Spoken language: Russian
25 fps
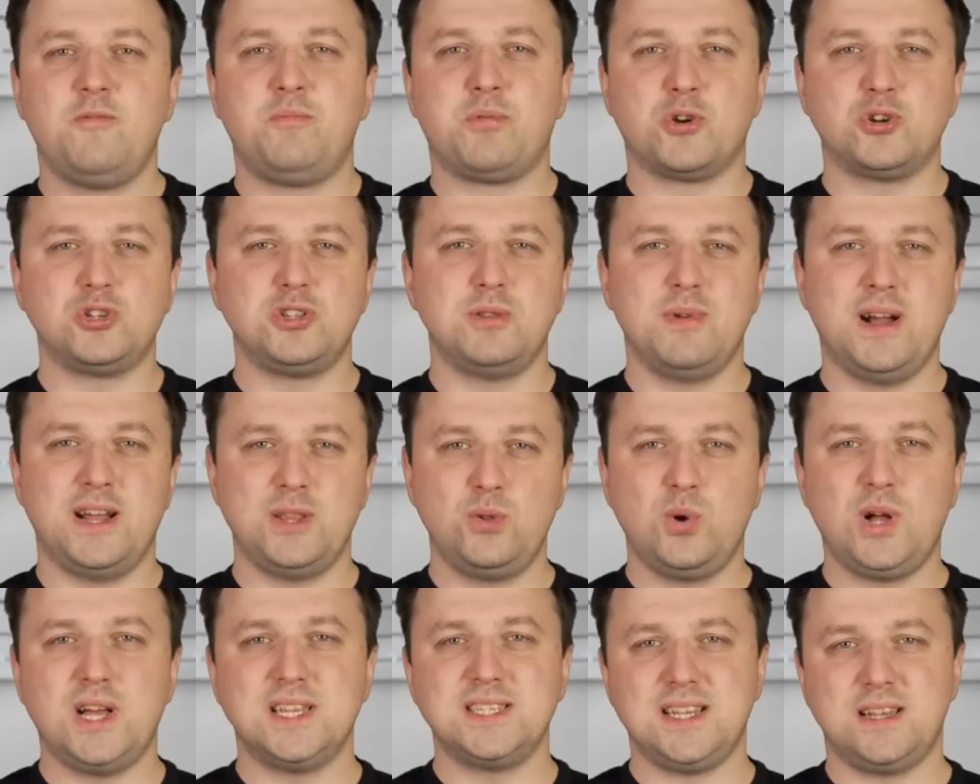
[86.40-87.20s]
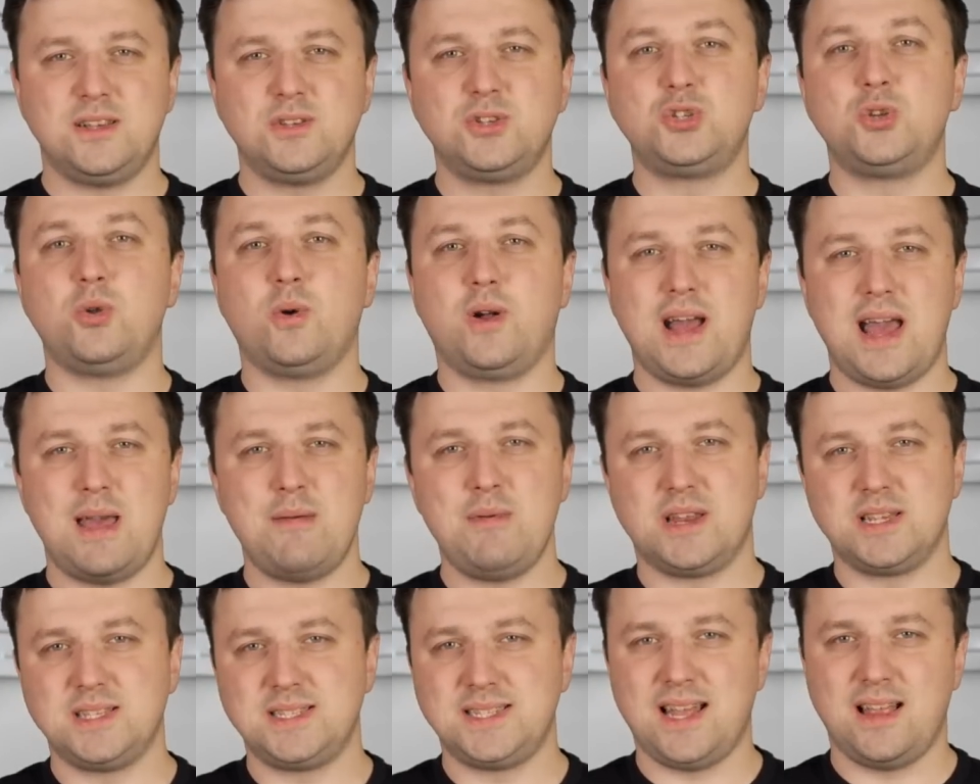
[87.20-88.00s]
В прошлом году казалось, что
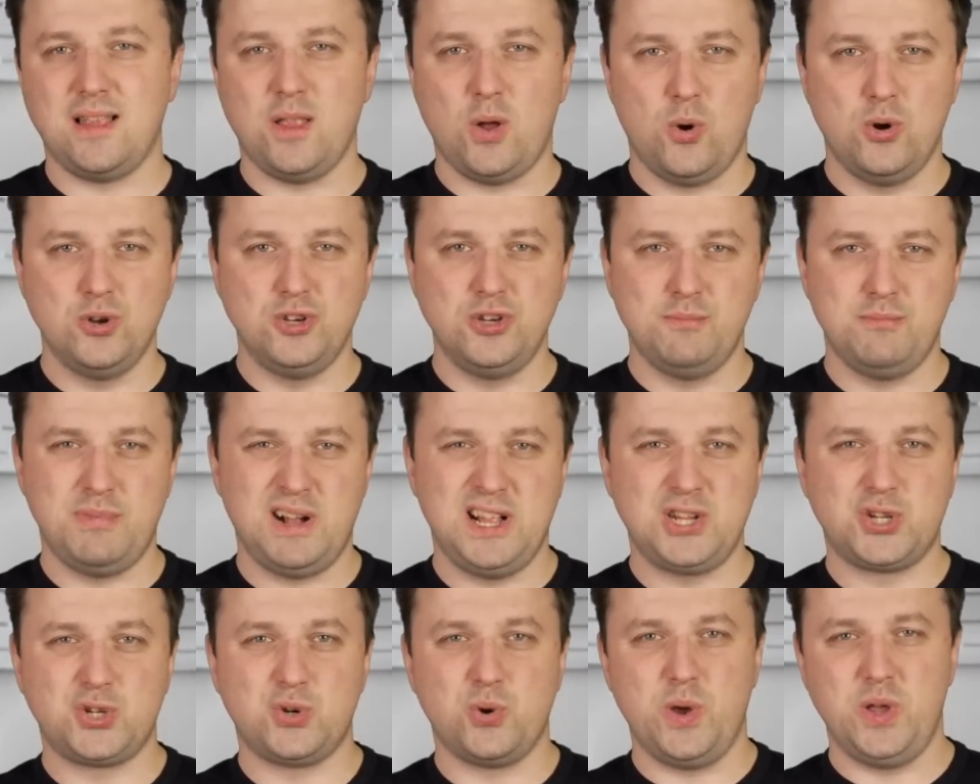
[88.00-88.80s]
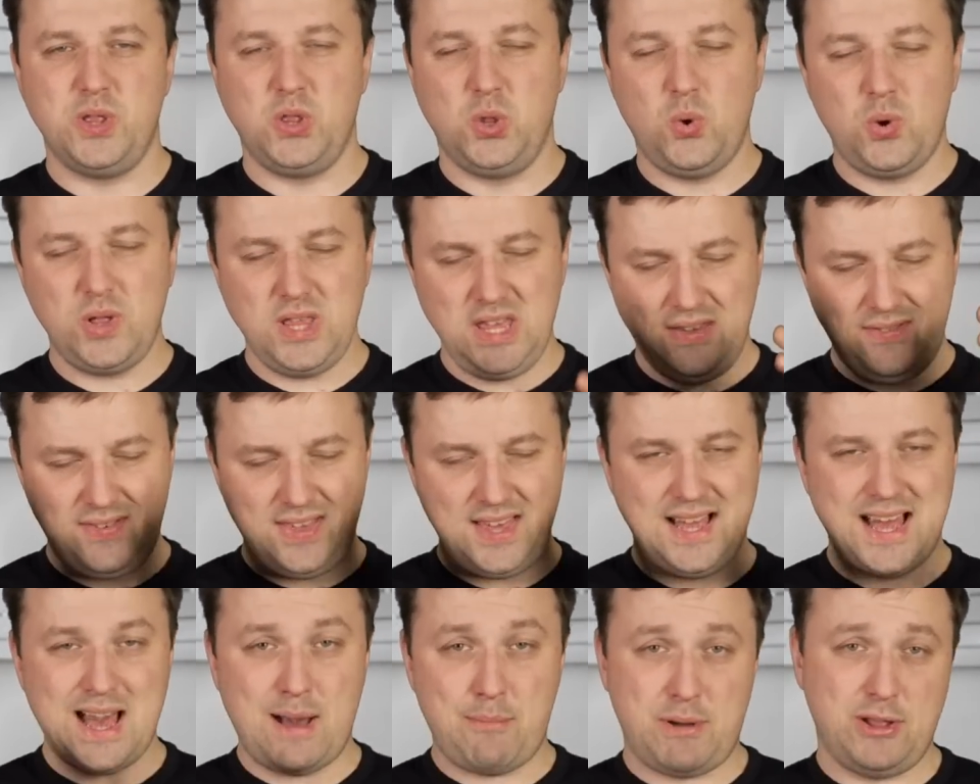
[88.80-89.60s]
камера стала очень большой, но
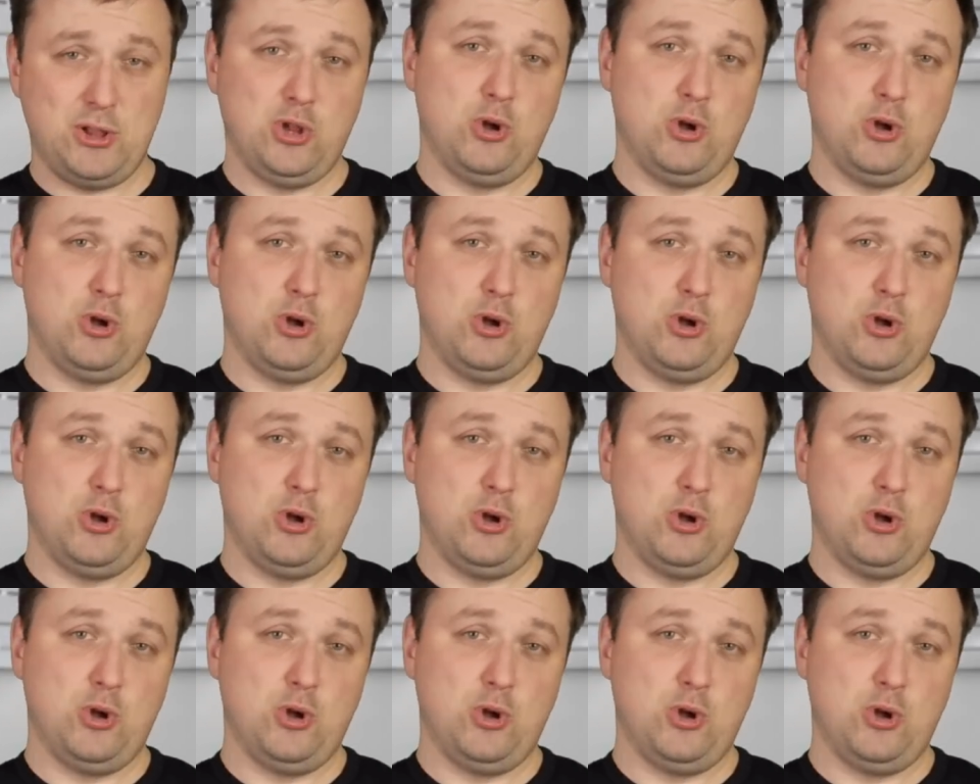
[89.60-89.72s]
нифига